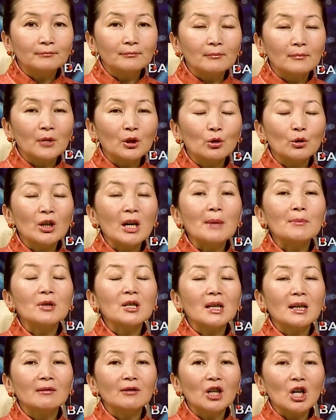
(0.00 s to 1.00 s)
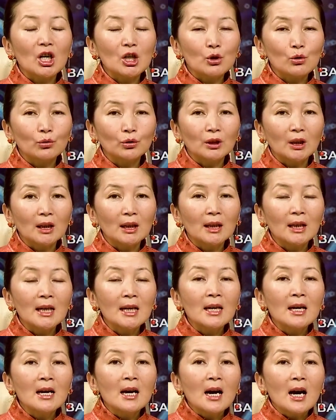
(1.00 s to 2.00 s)
Барунхемческого Кажуна.
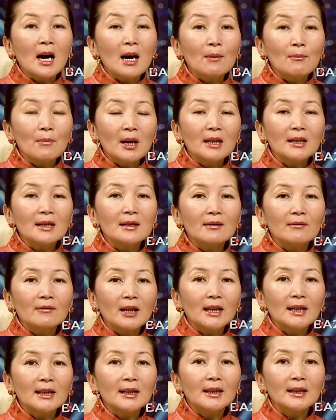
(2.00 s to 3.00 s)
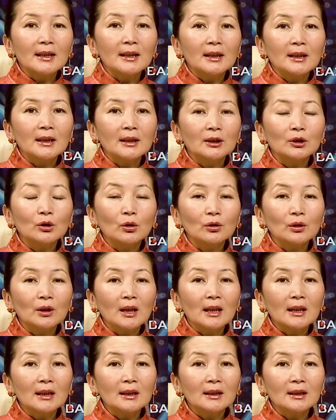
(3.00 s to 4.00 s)
А мать звали
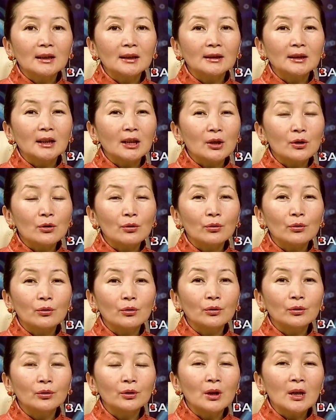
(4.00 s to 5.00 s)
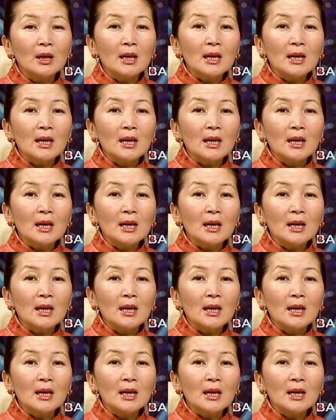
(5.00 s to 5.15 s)
Донгак Дарисюрюн